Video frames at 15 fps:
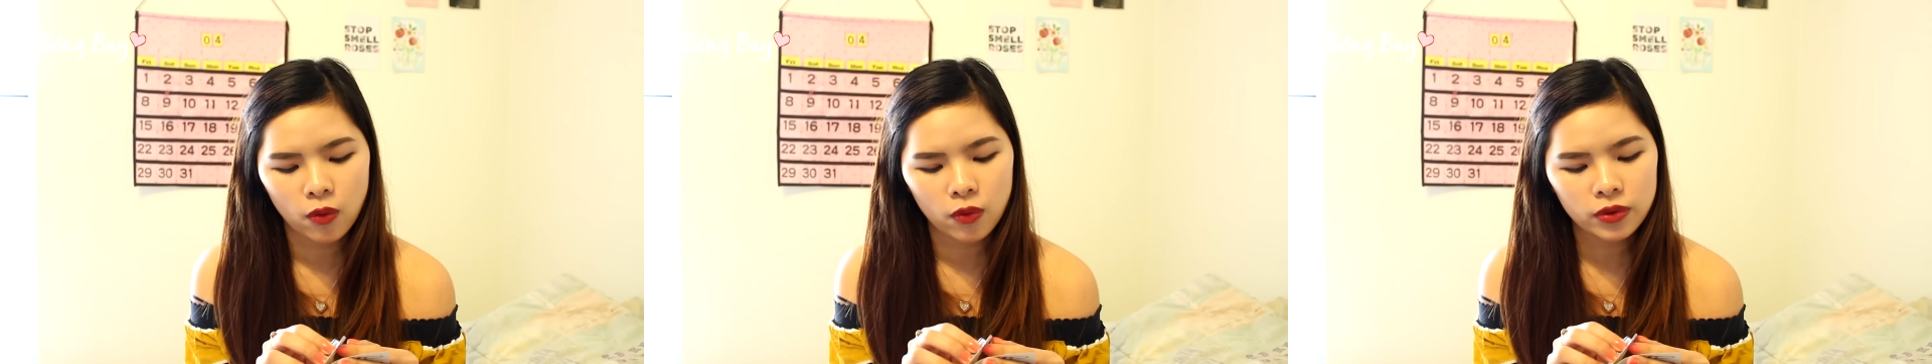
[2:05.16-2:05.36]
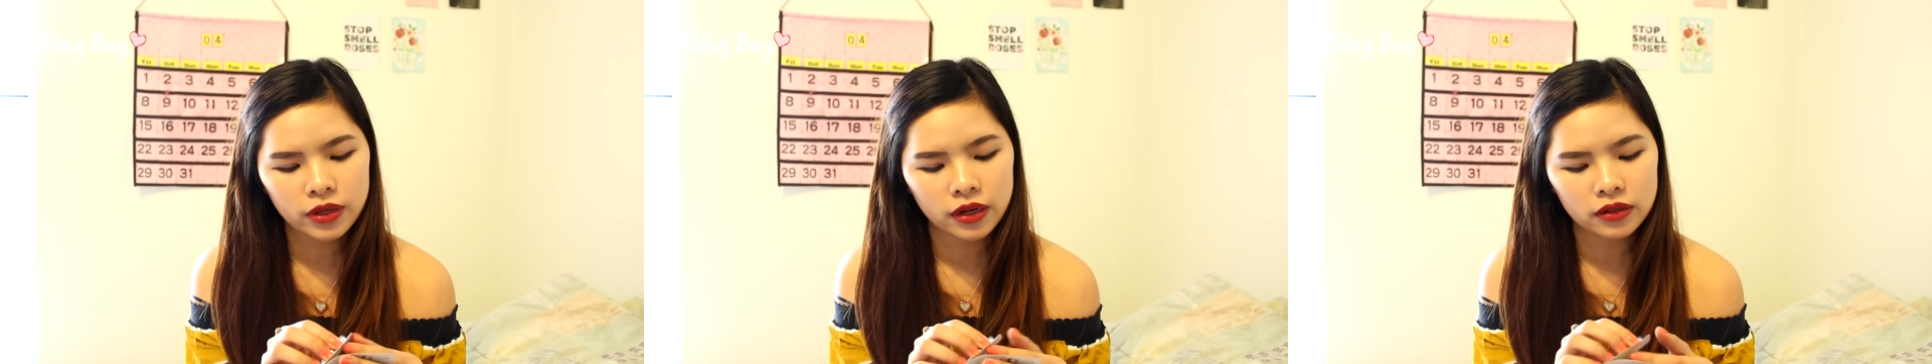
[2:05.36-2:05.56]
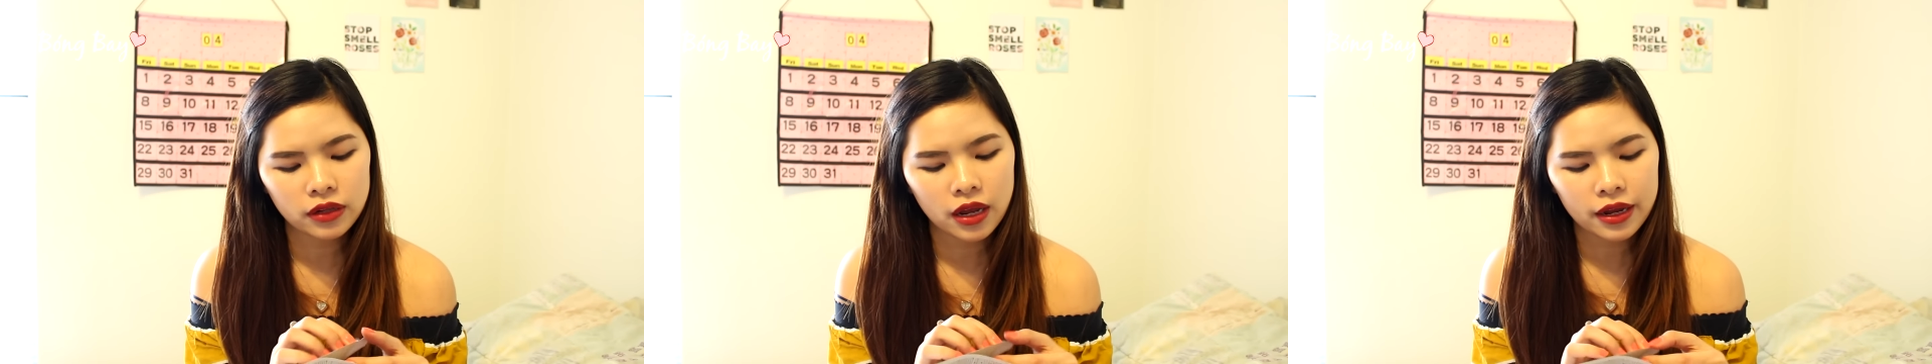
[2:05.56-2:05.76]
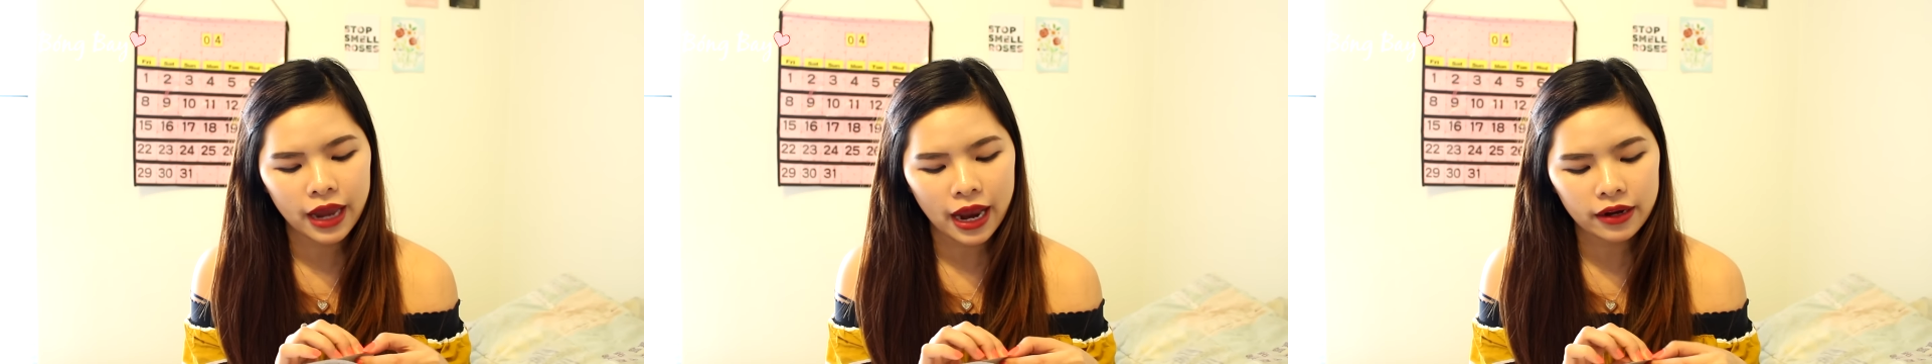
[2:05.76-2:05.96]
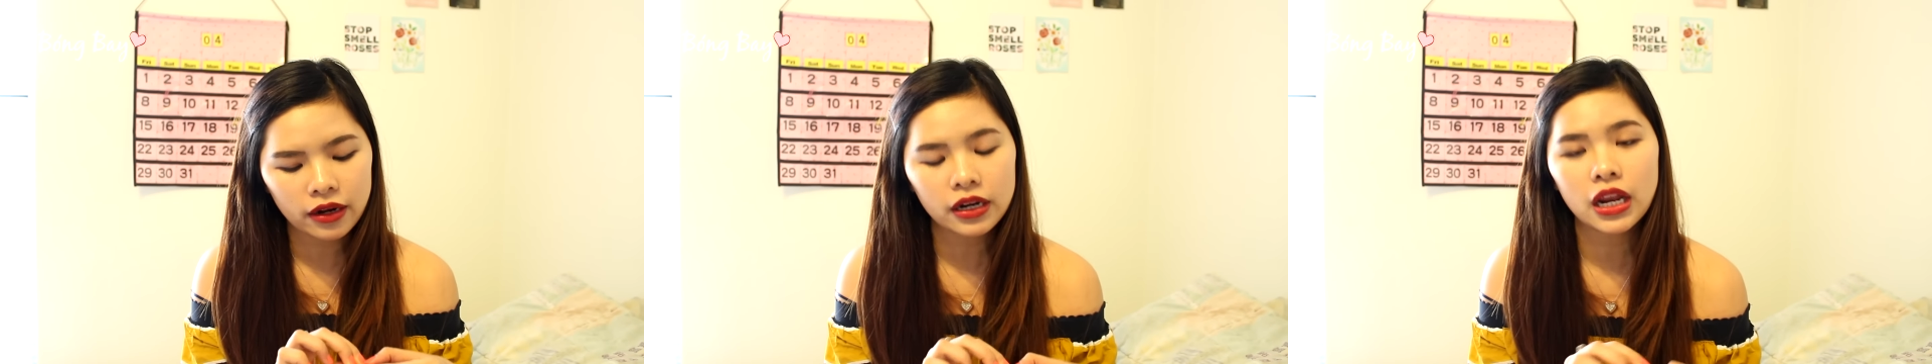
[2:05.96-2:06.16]
của những nơi
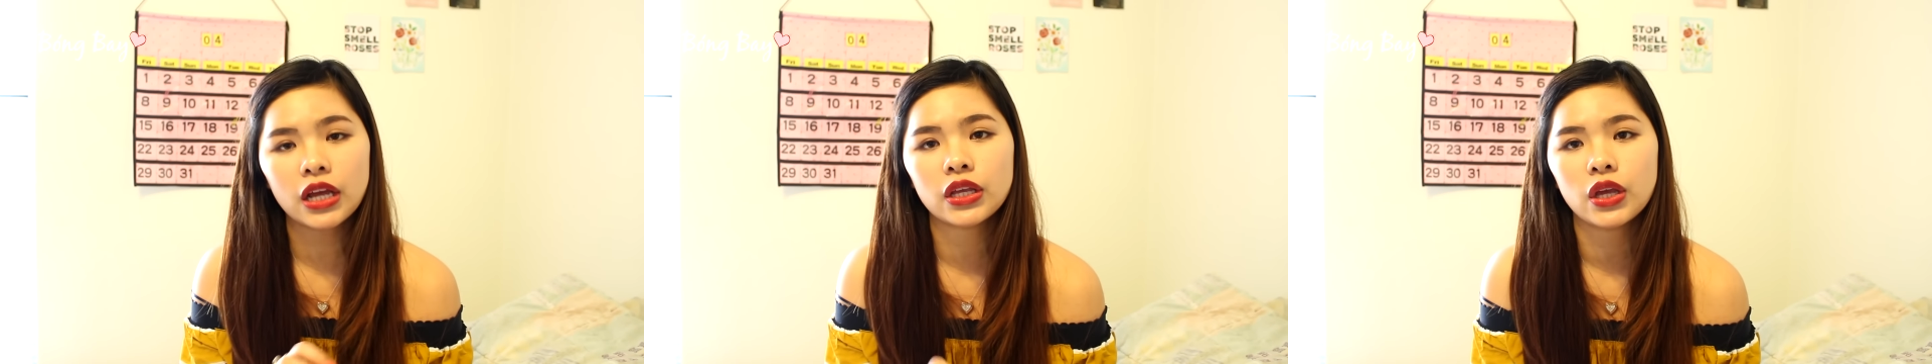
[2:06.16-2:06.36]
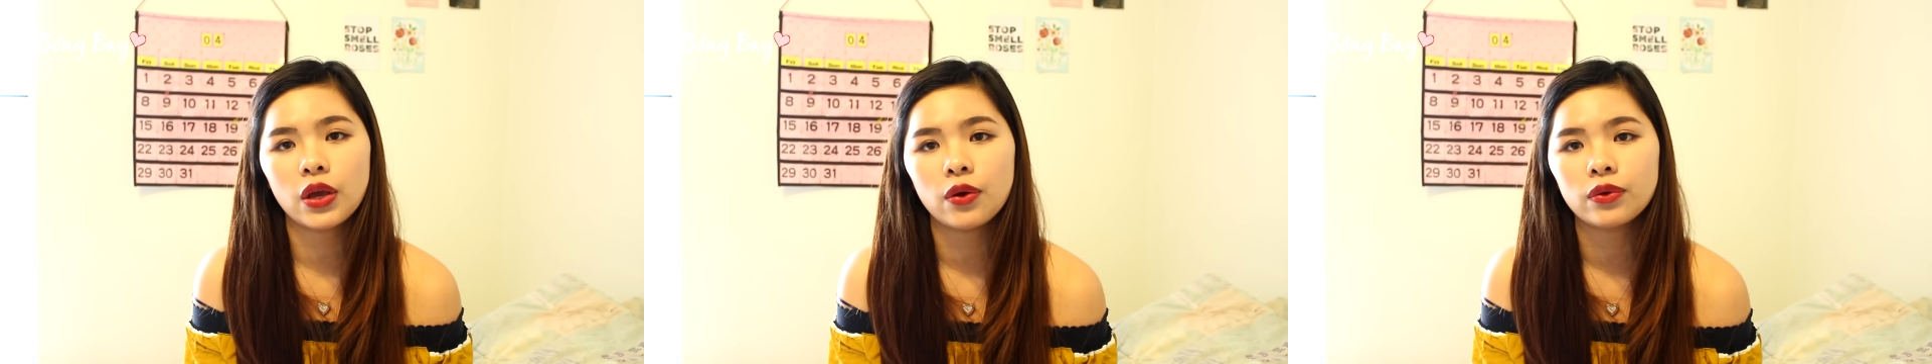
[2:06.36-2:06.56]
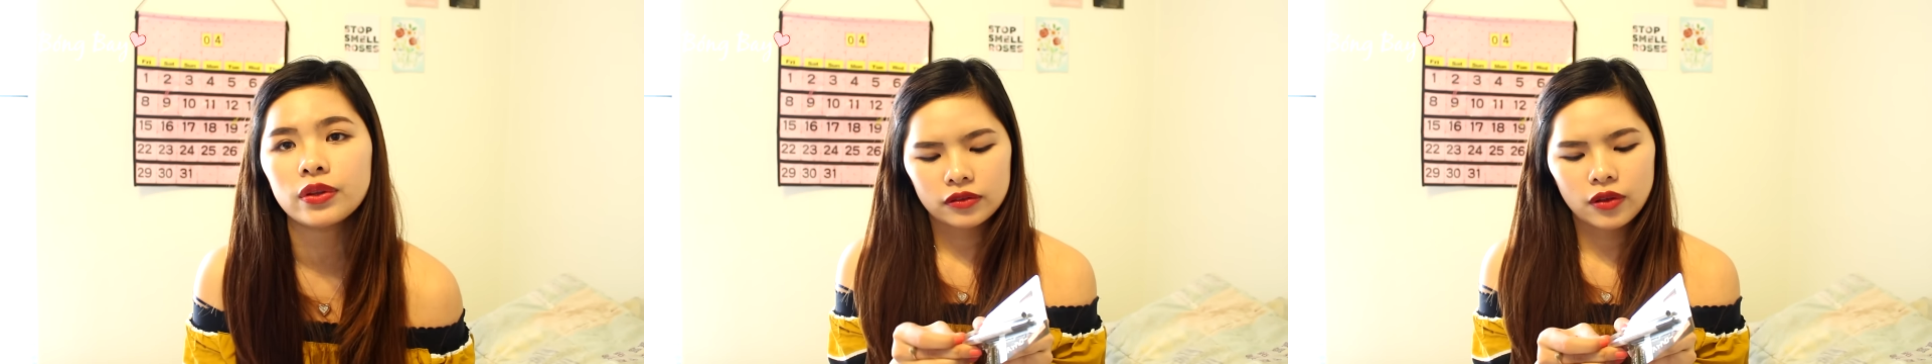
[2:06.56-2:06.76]
khác rất là nhiều